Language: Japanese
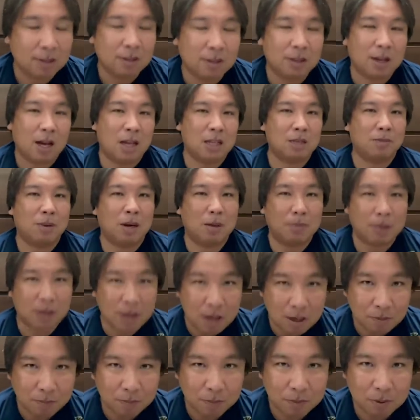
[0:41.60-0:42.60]
始まれば
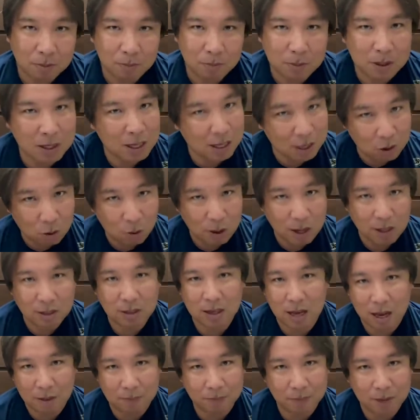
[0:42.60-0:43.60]
ね、みんなで応援し
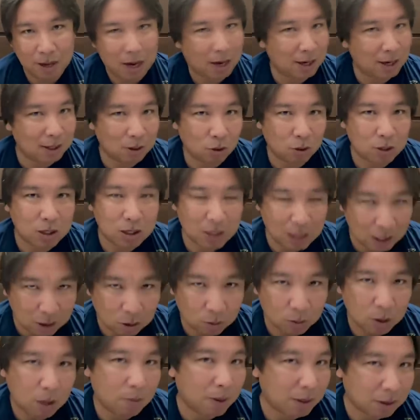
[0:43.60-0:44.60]
てあげてほしいな
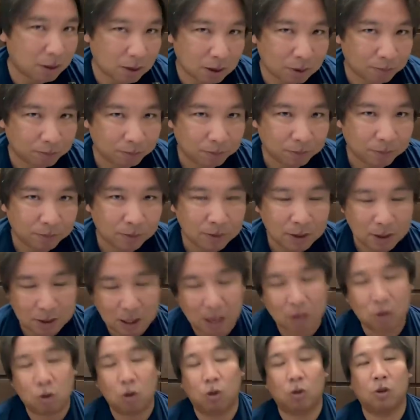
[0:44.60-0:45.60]
と思います。
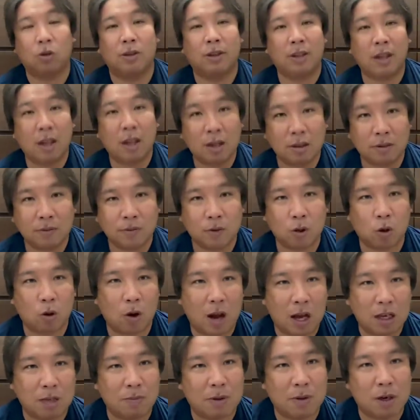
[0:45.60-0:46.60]
さあ、ということでね、その
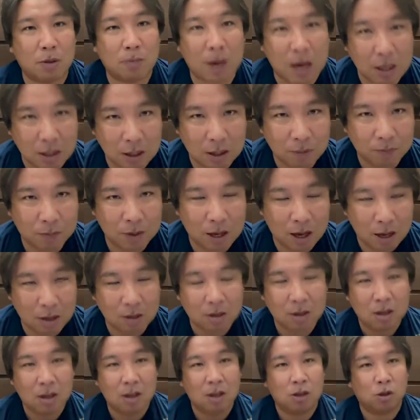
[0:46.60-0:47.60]
始まる前にね、
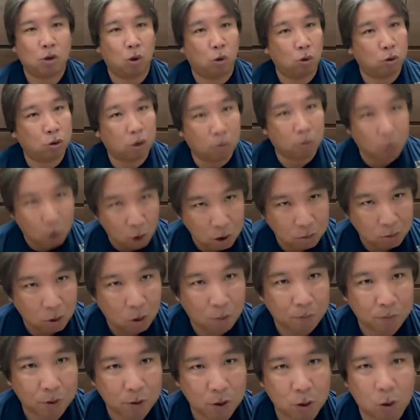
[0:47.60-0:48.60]
ソフトボール
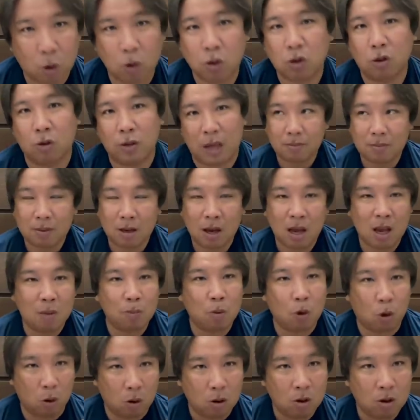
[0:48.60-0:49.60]
も好調で、えー、
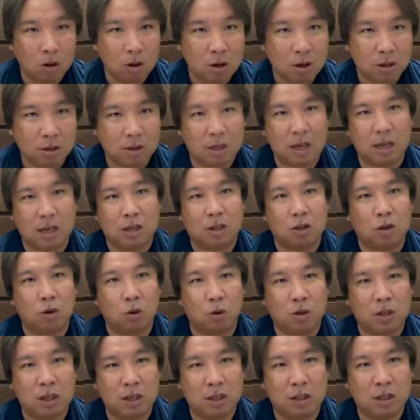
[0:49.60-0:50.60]
もう決勝
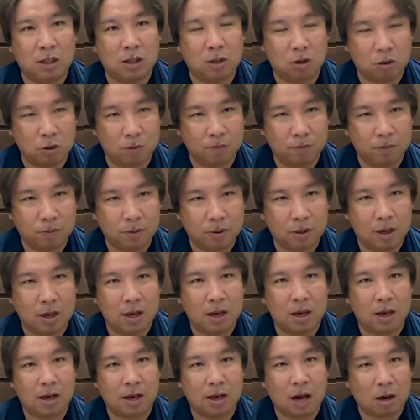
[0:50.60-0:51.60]
進出、
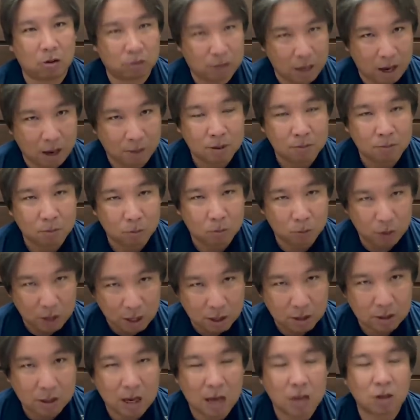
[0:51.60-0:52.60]
えー、確定、ね、
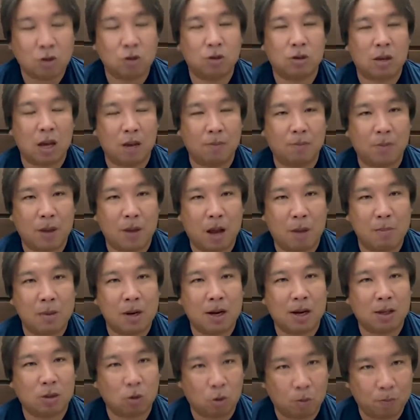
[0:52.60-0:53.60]
最終戦、
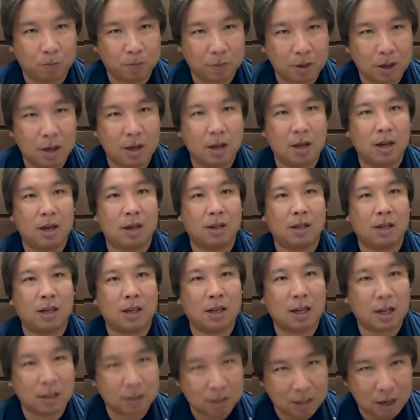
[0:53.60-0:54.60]
アメリカと、えー、
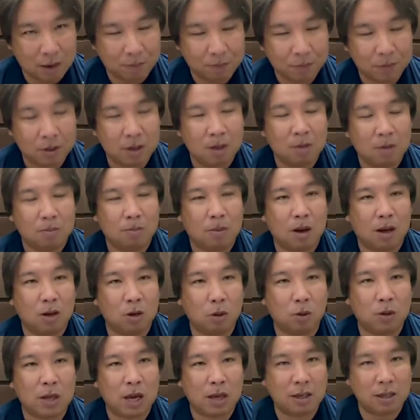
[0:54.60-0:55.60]
戦って、まあ
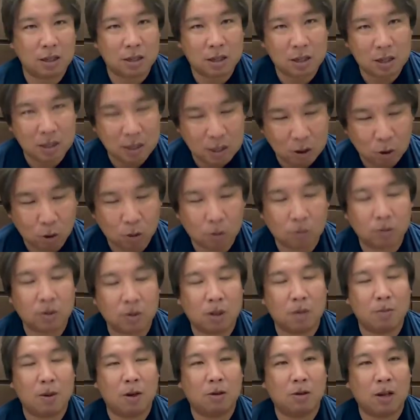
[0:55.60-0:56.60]
予選1位、2位を
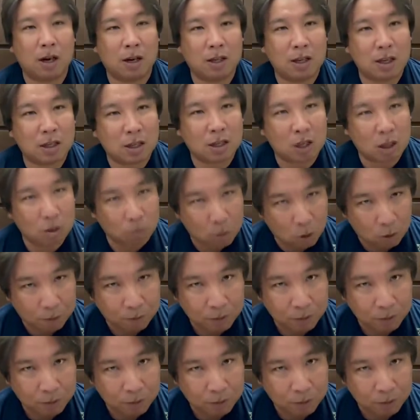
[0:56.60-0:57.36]
決めるだけですけども、